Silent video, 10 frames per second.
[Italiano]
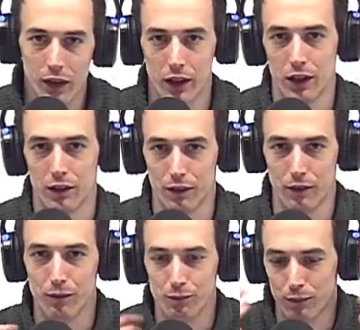
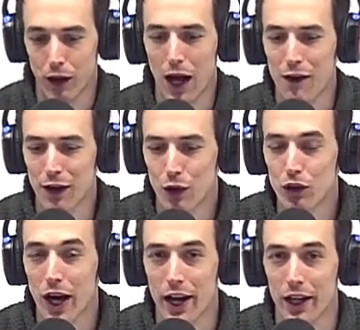eh, a
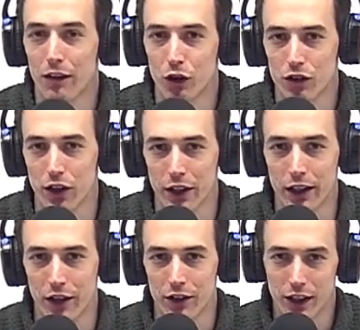valutare la vostra
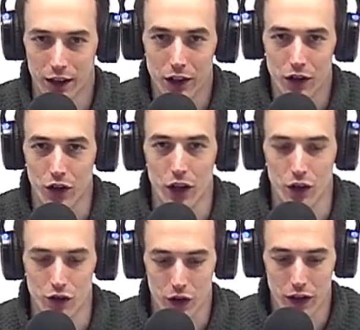richiesta di adesione al
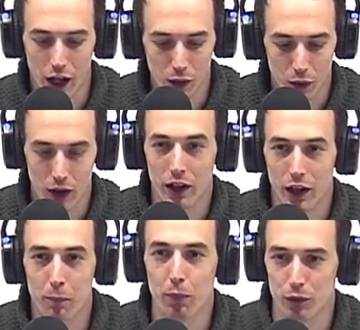nostro network che